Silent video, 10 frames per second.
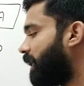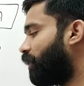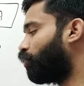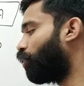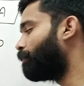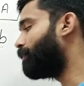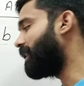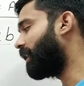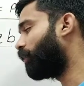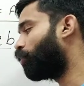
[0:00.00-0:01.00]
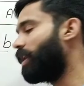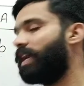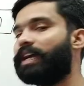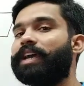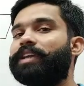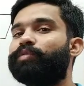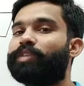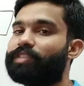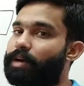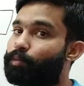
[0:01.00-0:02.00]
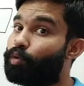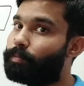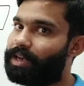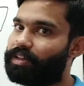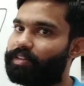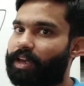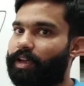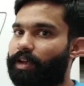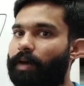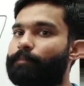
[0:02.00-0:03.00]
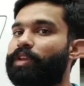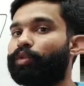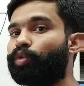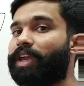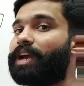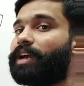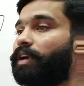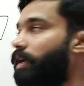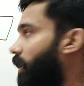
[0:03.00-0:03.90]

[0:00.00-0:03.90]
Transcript: कि जो बी है वो ए का इनवर्स आपको मिल जाएगा तो क्या करना